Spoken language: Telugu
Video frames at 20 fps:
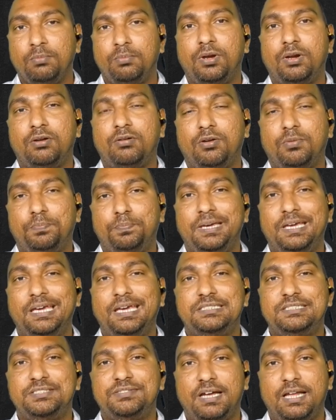పొలంలో
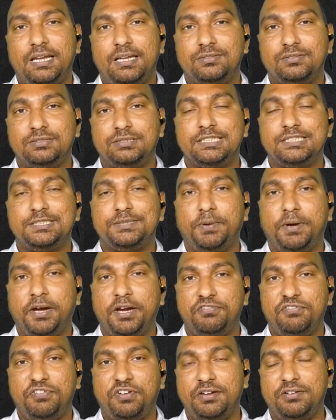పీహెచ్ వాల్యూ సిక్స్
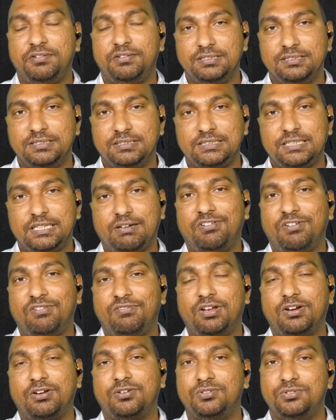పాయింట్ ఫైవ్ నుంచి సెవెన్
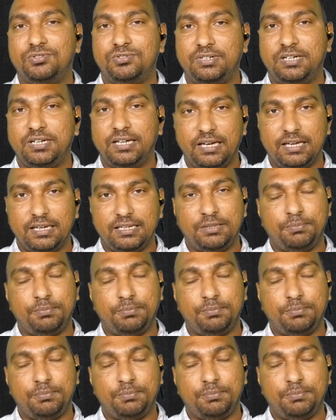వరకు ఉంటే